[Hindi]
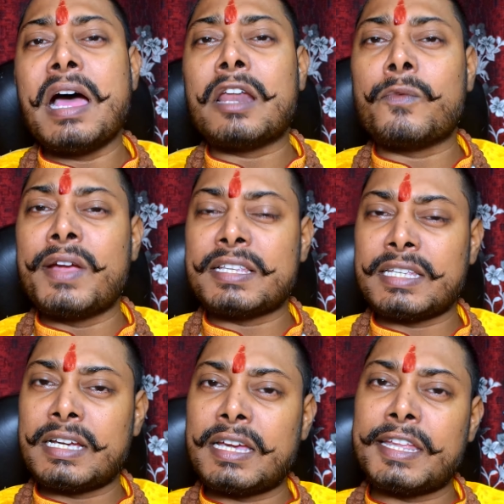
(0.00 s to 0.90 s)
प्यार
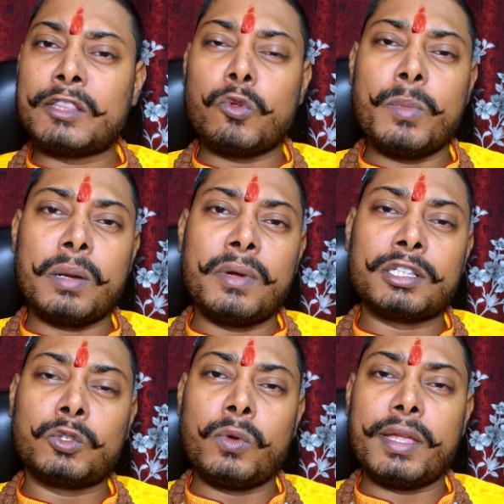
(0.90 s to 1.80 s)
वैसे करे तो मेरे
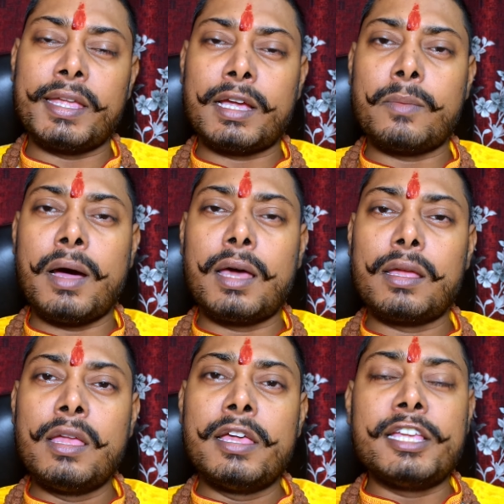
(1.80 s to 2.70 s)
भक्तों एक
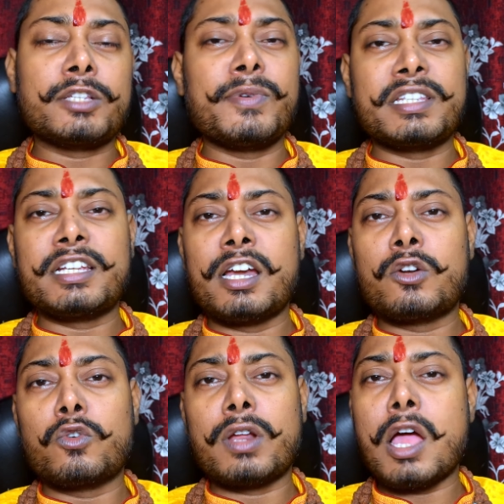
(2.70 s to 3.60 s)
बार इस वसीकरण
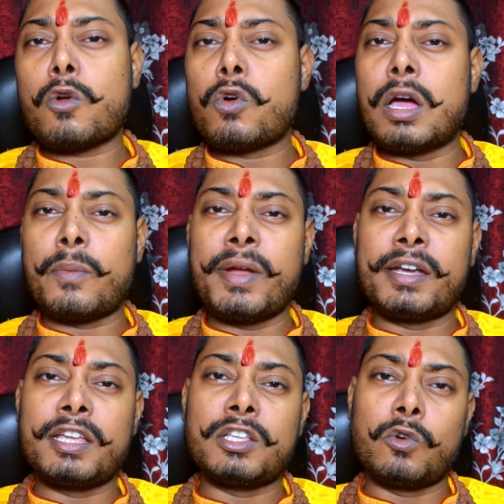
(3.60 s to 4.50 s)
टुटका को घर
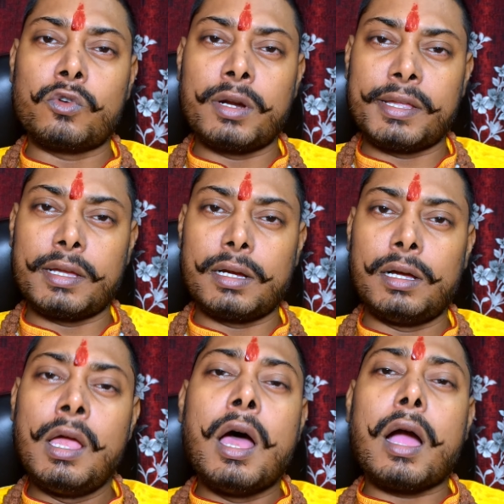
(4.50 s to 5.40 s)
बैठे जरूर
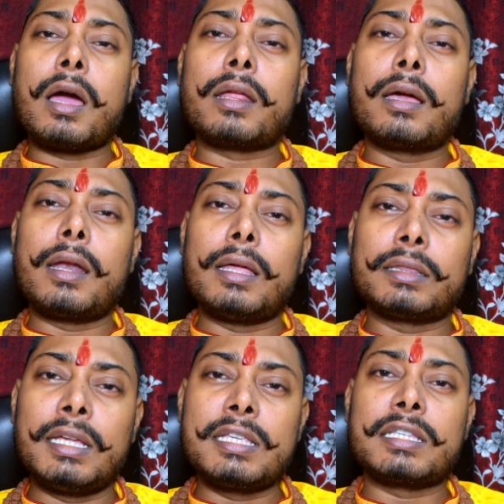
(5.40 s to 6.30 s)
करिएगा अगर
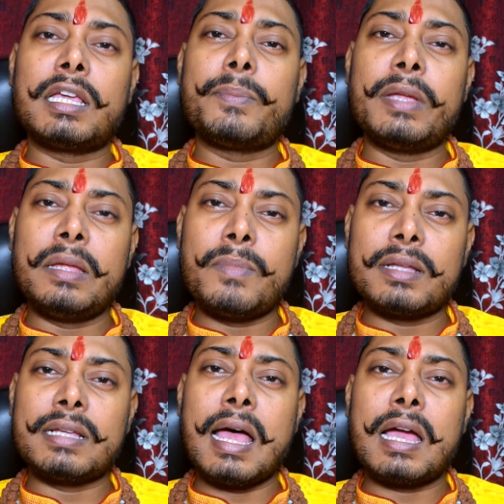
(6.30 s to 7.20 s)
गलती से भी
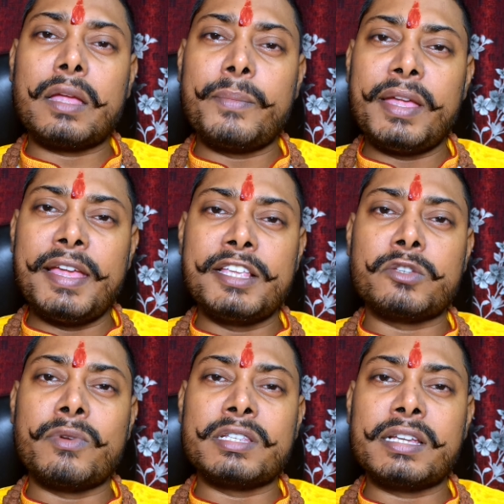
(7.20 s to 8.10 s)
मजाक में
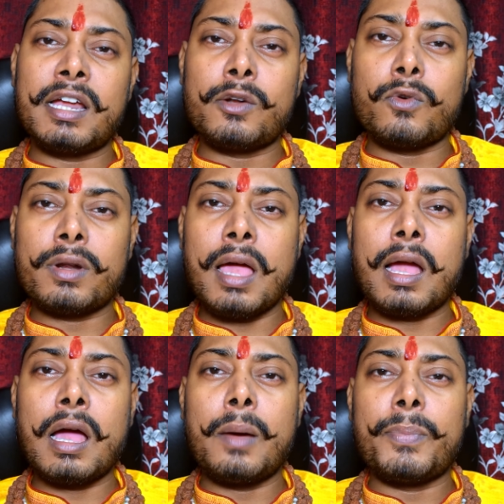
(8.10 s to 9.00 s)
इस वसीकन टुटका
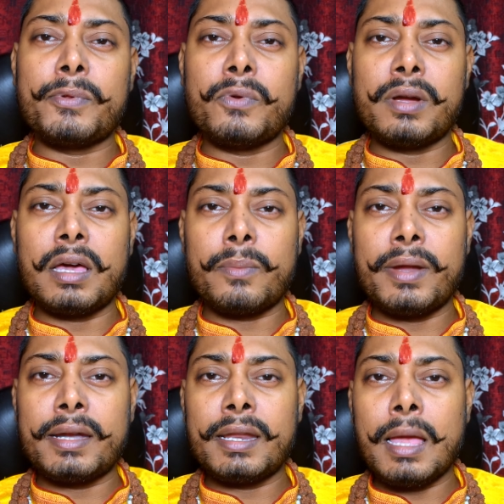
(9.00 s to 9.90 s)
का प्रयोग घर
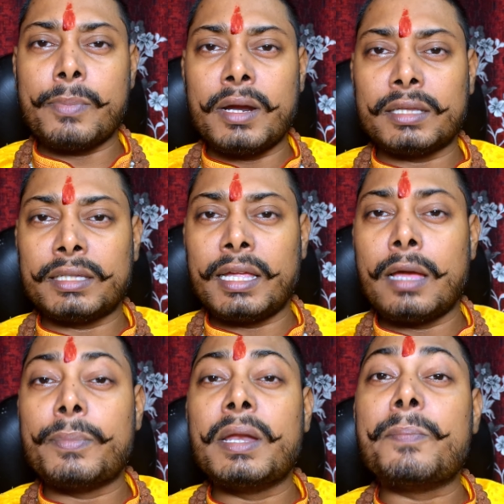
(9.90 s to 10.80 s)
बैठे आप करते हैं
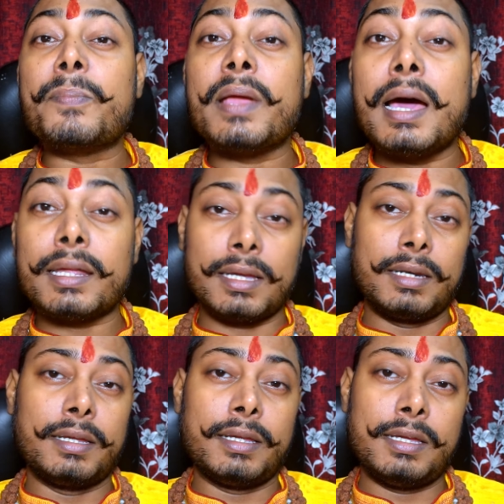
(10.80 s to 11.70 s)
अपने प्यार के
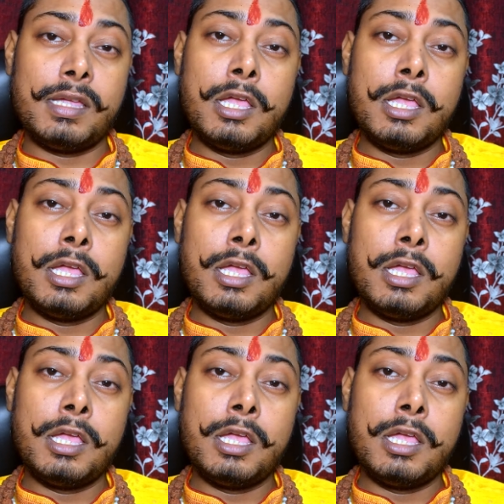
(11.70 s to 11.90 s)
लिए